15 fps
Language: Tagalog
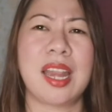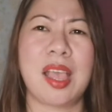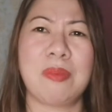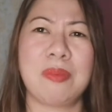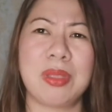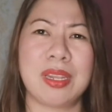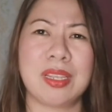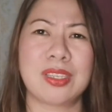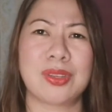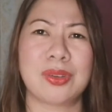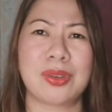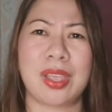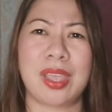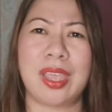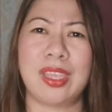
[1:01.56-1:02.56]
sinabi ni
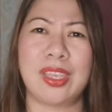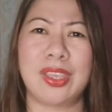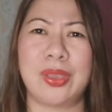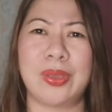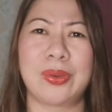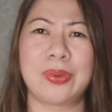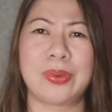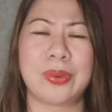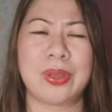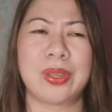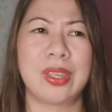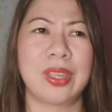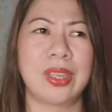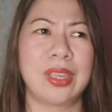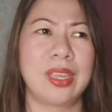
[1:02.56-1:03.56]
Song Hye Kyo
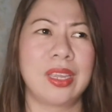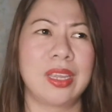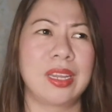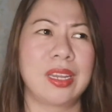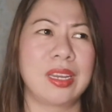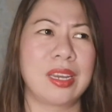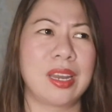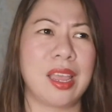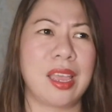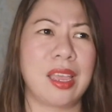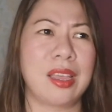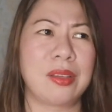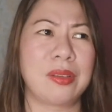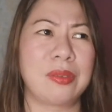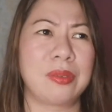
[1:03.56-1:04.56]

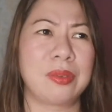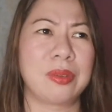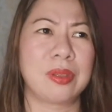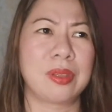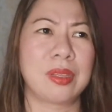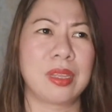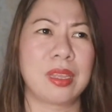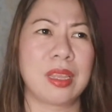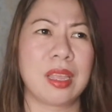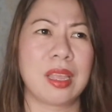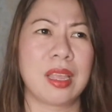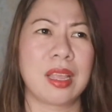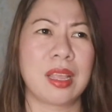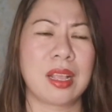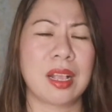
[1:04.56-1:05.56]
na
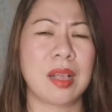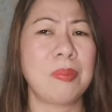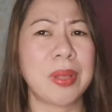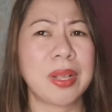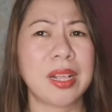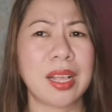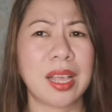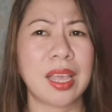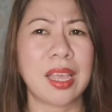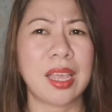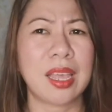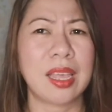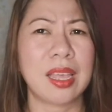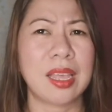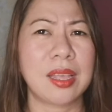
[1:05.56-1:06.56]
kapag ka
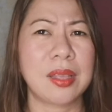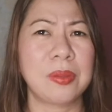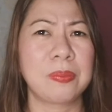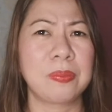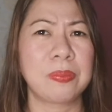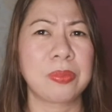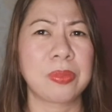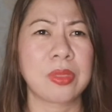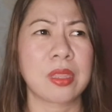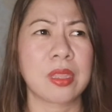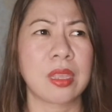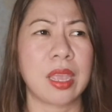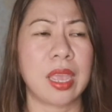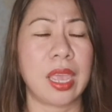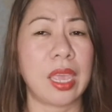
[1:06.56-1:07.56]

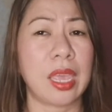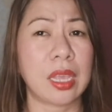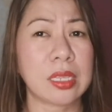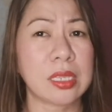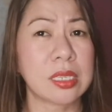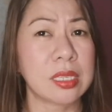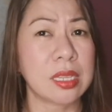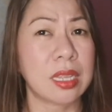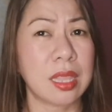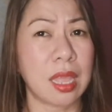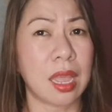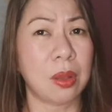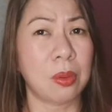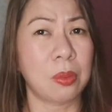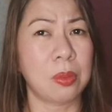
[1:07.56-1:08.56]
ex na
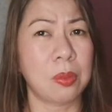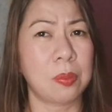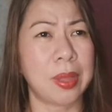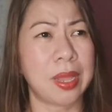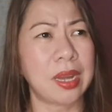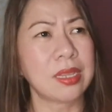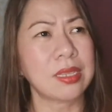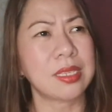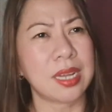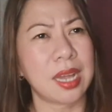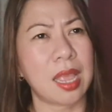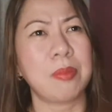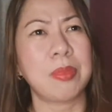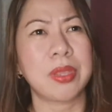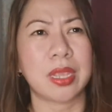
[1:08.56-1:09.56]
daw, parang
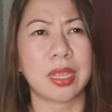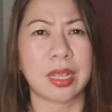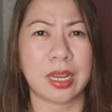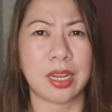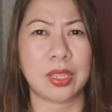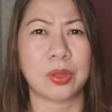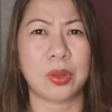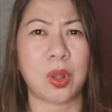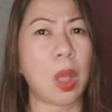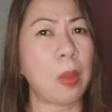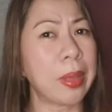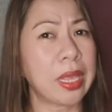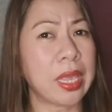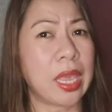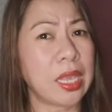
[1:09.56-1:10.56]
sinabi niya ganito,
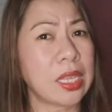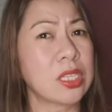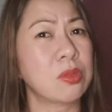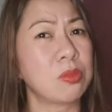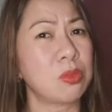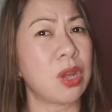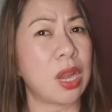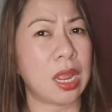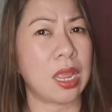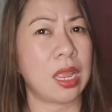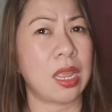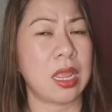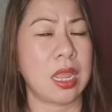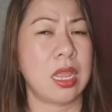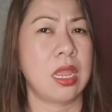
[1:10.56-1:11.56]
kapag ex mo
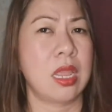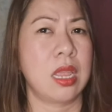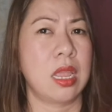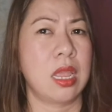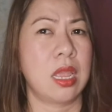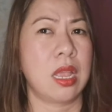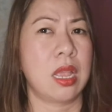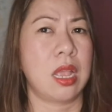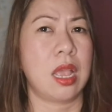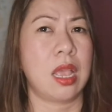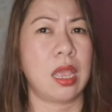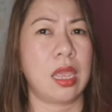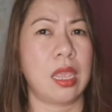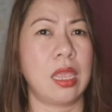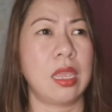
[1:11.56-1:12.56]
na,
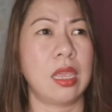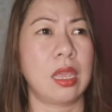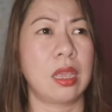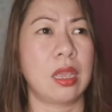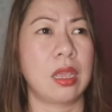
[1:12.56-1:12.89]
ay